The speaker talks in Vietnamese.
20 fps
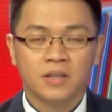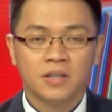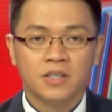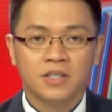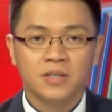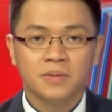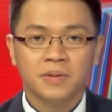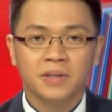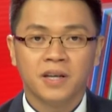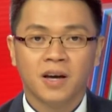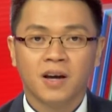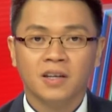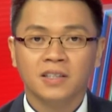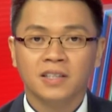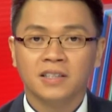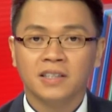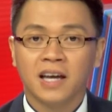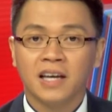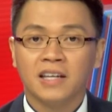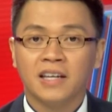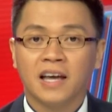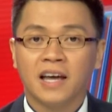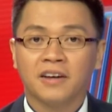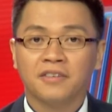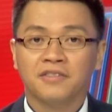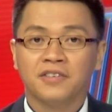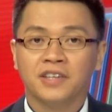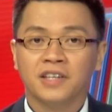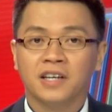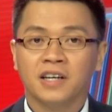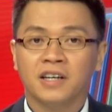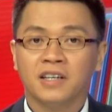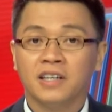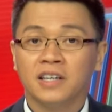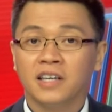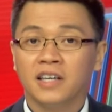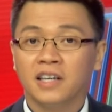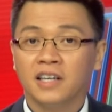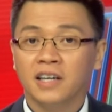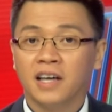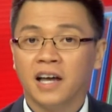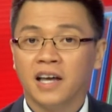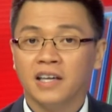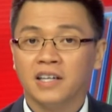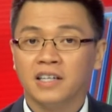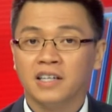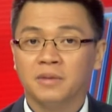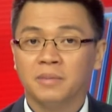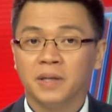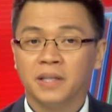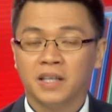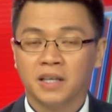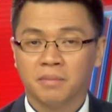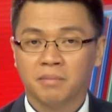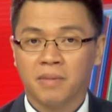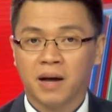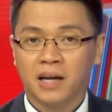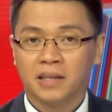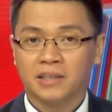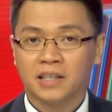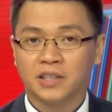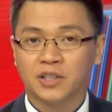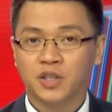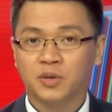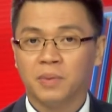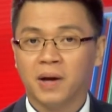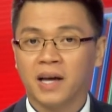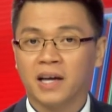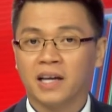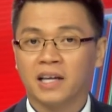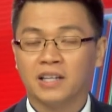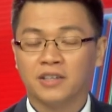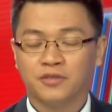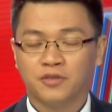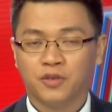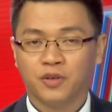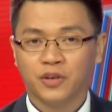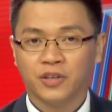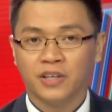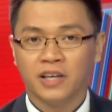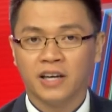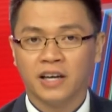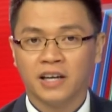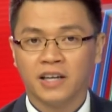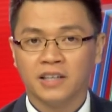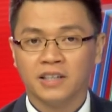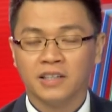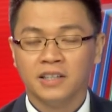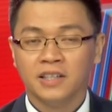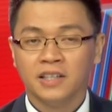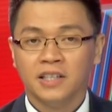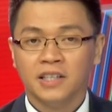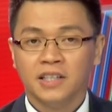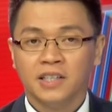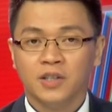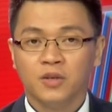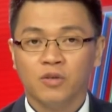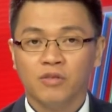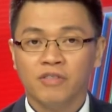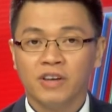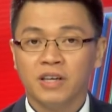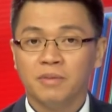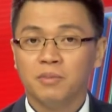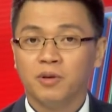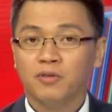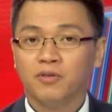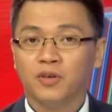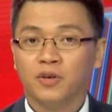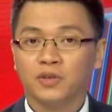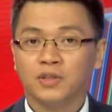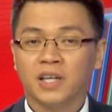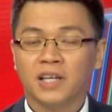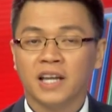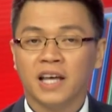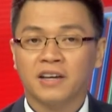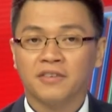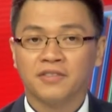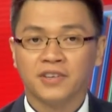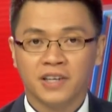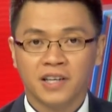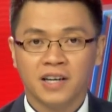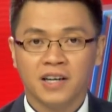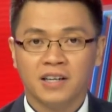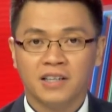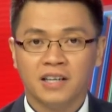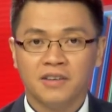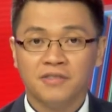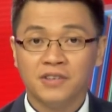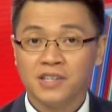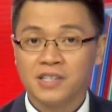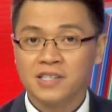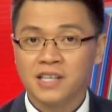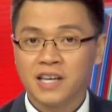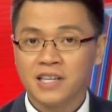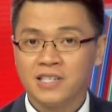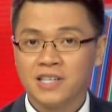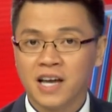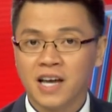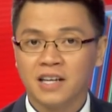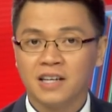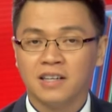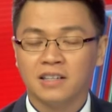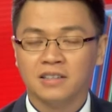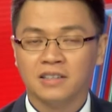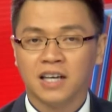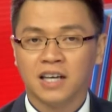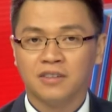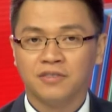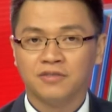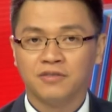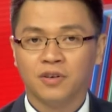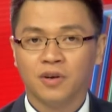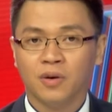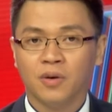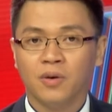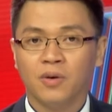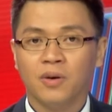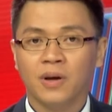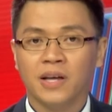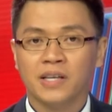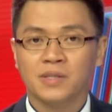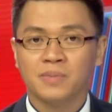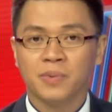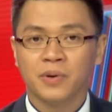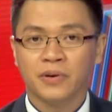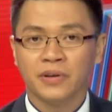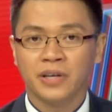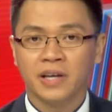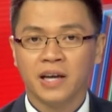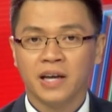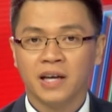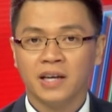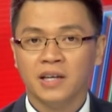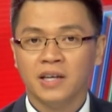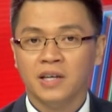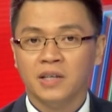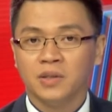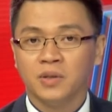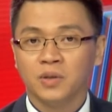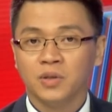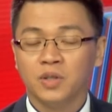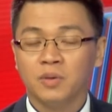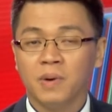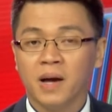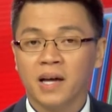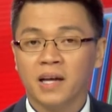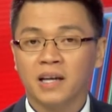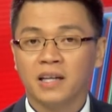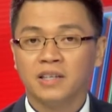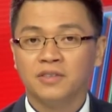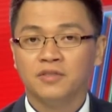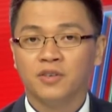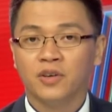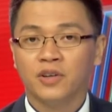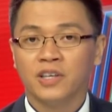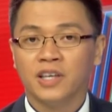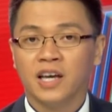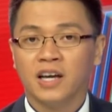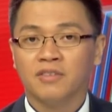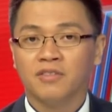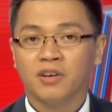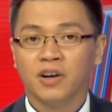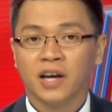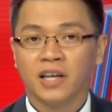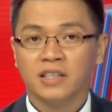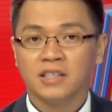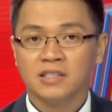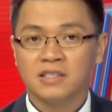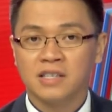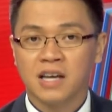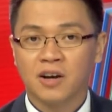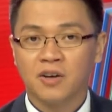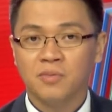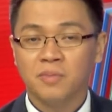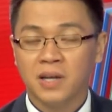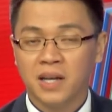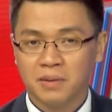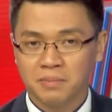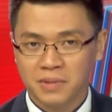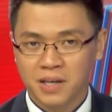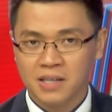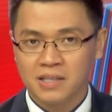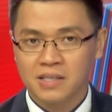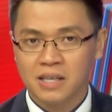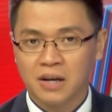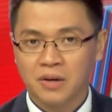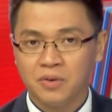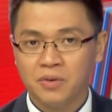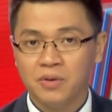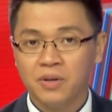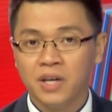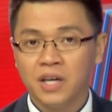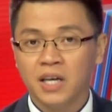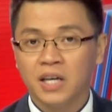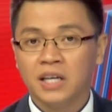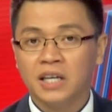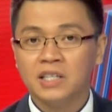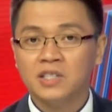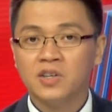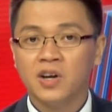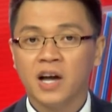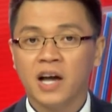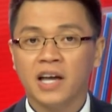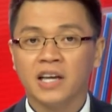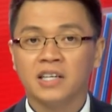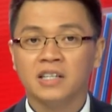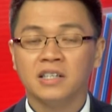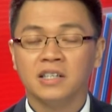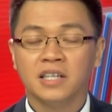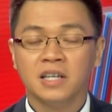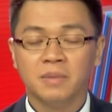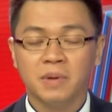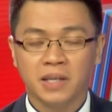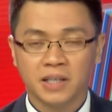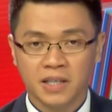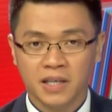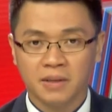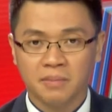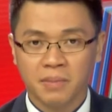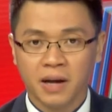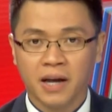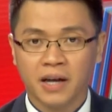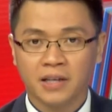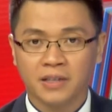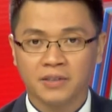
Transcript: Trong khi đó, thì tai nạn phi cơ đã khiến hai người bị thiệt mạng tại tiểu bang California. Thưa quý vị, một vụ tai nạn phi cơ đã vừa xảy ra gần thành phố Hesperia, thuộc tiểu bang California vào ngày thứ Sáu 15 tháng 6, khiến cho hai người đã bị thiệt mạng.